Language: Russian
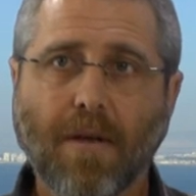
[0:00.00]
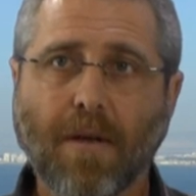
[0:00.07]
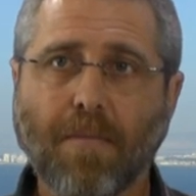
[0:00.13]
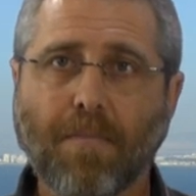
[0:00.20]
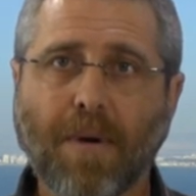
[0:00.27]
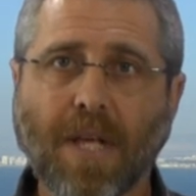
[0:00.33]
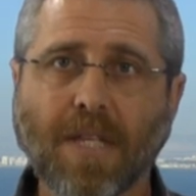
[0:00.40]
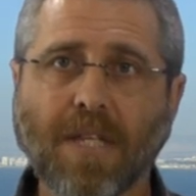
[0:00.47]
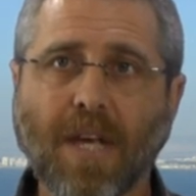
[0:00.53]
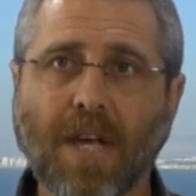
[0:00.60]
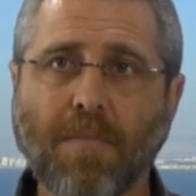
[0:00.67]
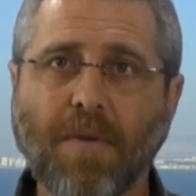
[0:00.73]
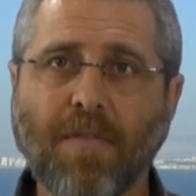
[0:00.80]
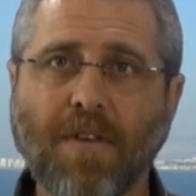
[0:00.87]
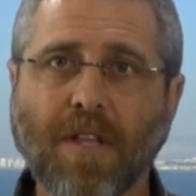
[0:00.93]
Э,
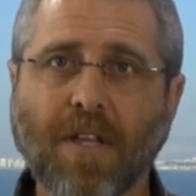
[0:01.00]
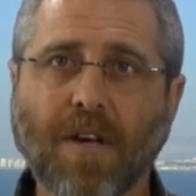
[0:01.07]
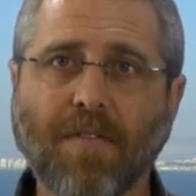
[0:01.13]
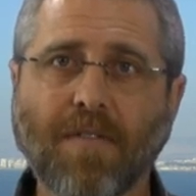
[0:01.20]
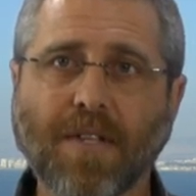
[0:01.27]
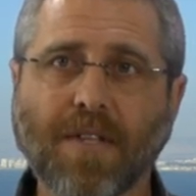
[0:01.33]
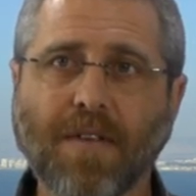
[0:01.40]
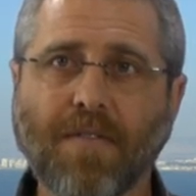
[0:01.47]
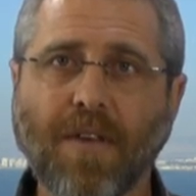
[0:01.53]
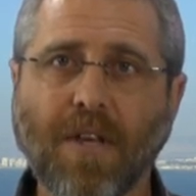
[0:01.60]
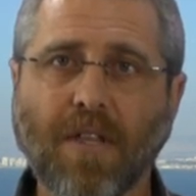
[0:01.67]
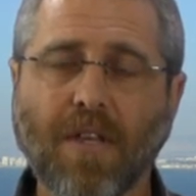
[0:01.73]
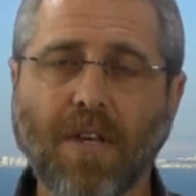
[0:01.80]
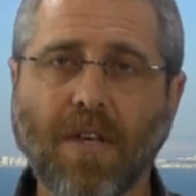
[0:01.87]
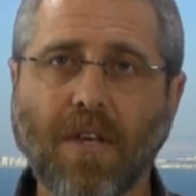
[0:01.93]
праздниками Ветхого
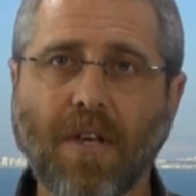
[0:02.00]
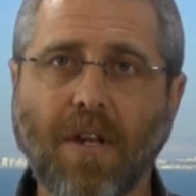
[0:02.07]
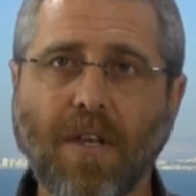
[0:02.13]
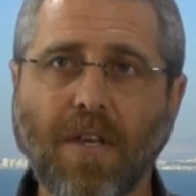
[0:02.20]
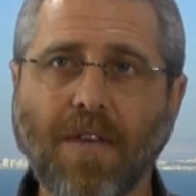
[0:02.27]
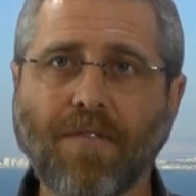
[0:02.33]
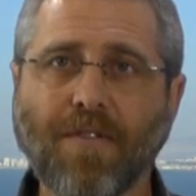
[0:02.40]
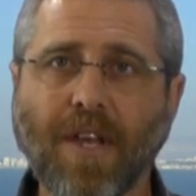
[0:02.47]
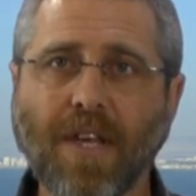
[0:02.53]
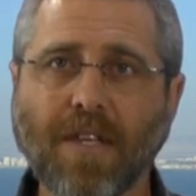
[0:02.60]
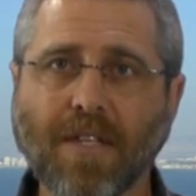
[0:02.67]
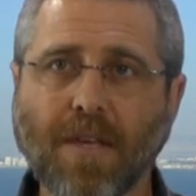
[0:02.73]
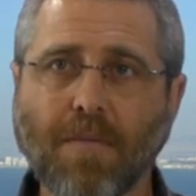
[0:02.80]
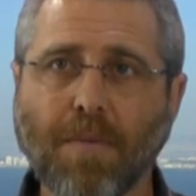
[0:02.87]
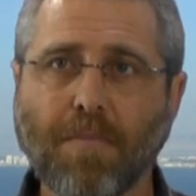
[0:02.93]
Завета или
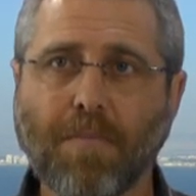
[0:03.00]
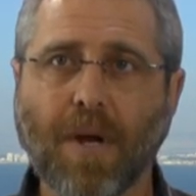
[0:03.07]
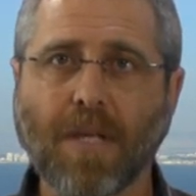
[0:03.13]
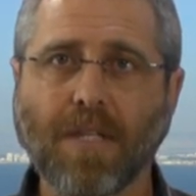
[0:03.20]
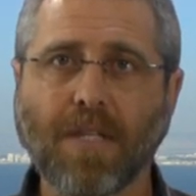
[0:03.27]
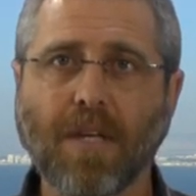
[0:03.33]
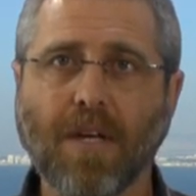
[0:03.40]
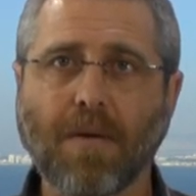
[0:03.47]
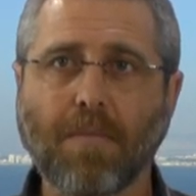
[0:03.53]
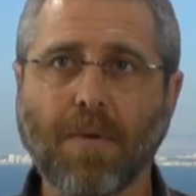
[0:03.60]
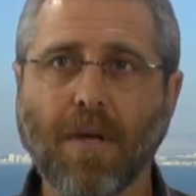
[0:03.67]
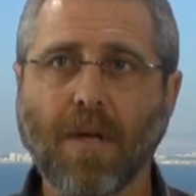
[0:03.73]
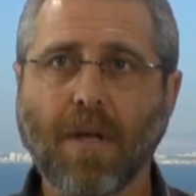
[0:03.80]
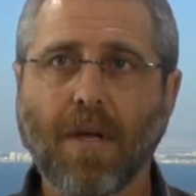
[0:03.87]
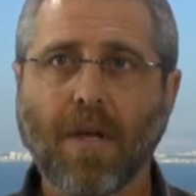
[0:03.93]
еврейскими
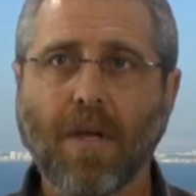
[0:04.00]
праздниками.